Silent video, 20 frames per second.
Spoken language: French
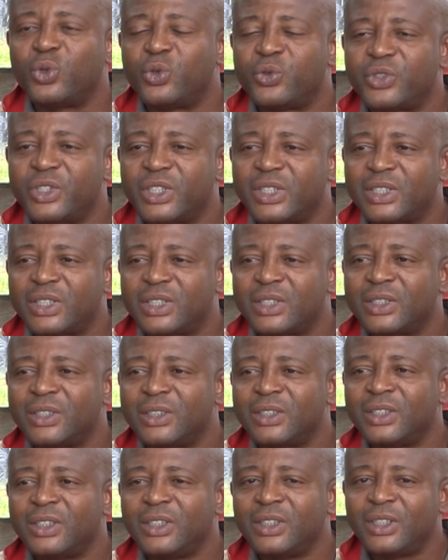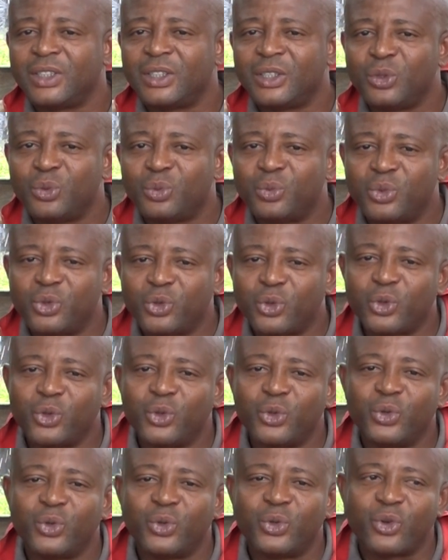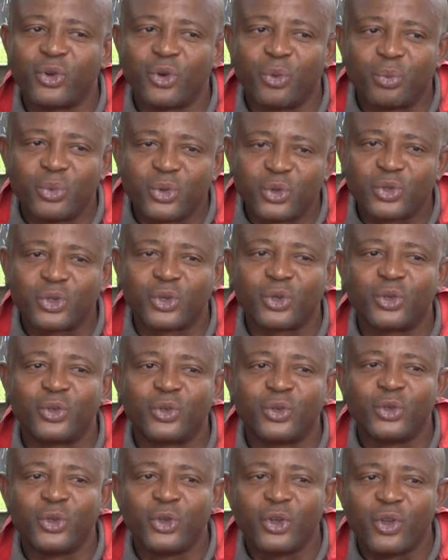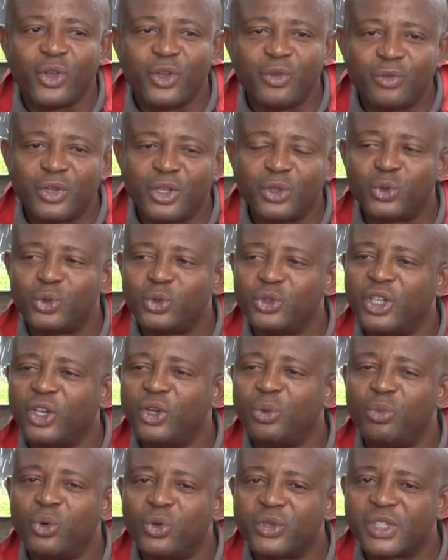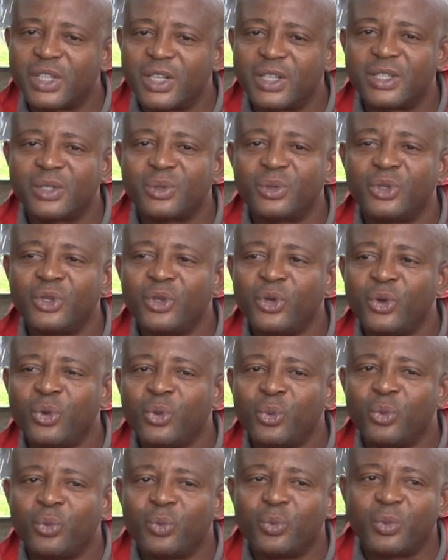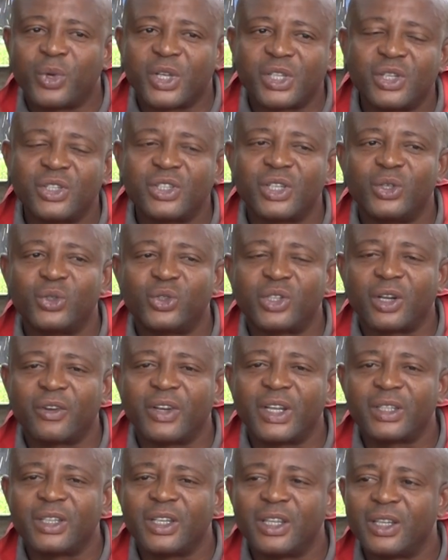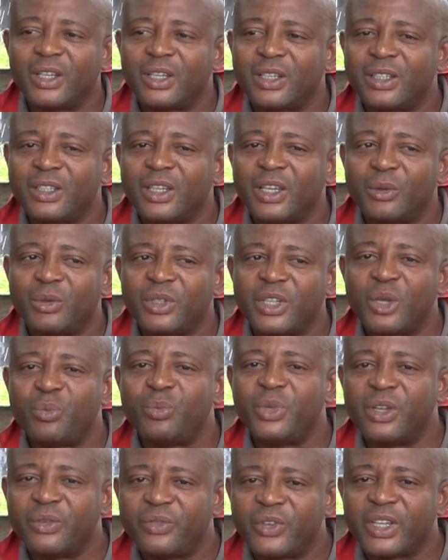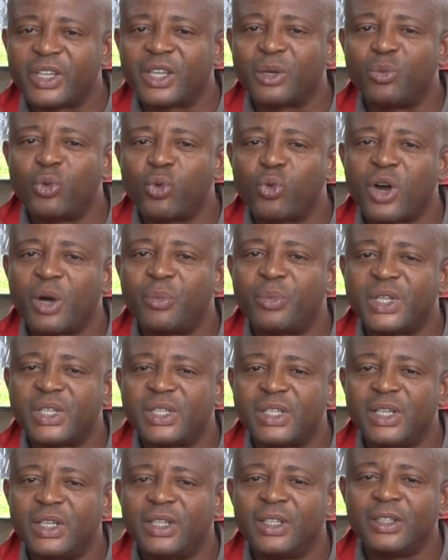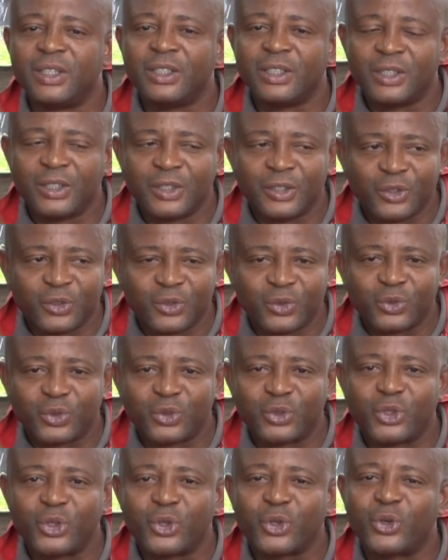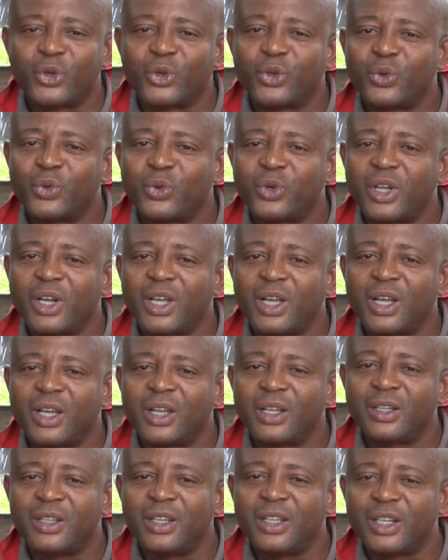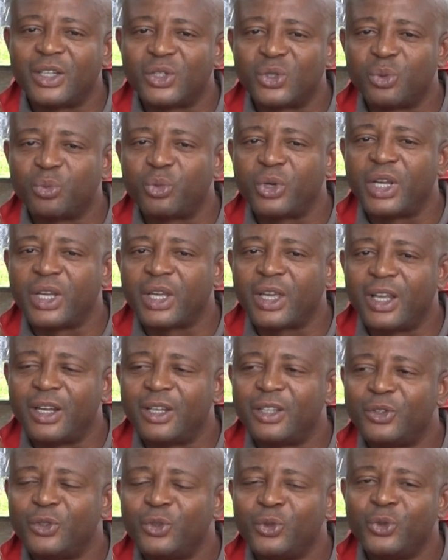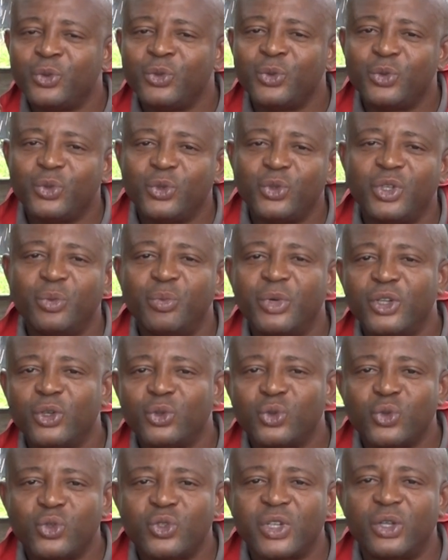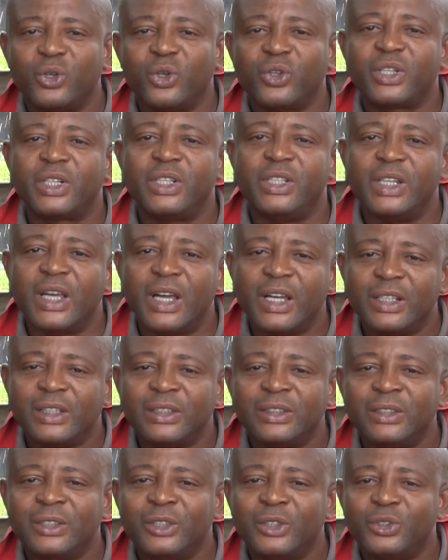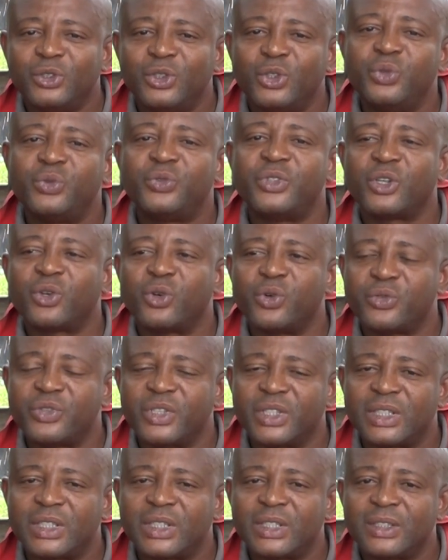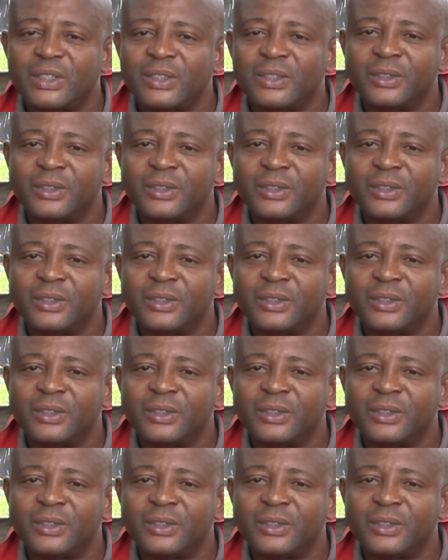confiance pour qu'on puisse euh, évoluer dans le bon sens parce que c'est le travail qui est bien fait, qui est beaucoup apprécié. Donc euh, voilà les raisons pour lesquelles nous demandons toujours à notre client de nous faire confiance.